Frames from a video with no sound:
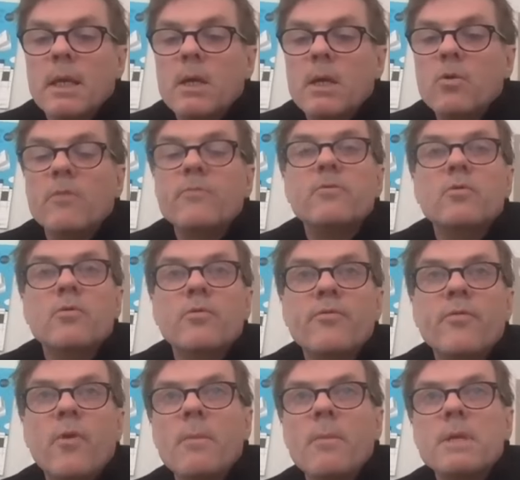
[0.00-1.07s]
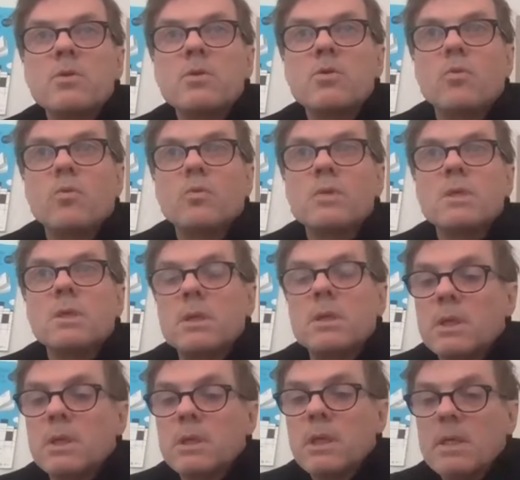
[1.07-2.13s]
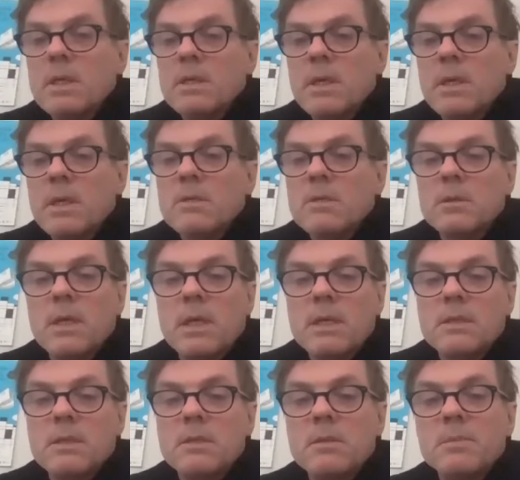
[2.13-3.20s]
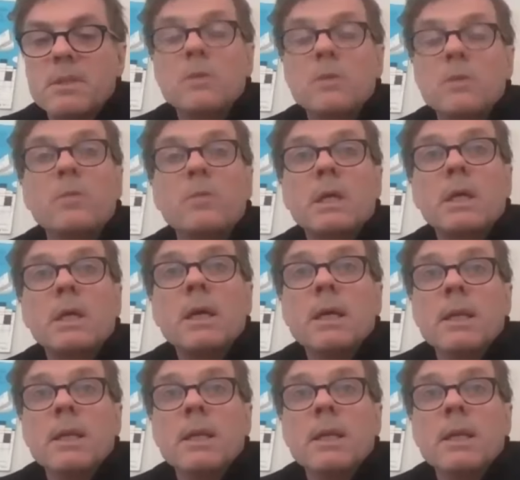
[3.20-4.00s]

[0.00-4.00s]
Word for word: et une offre de formation aussi qui est très intéressante à l'accessibilité numérique.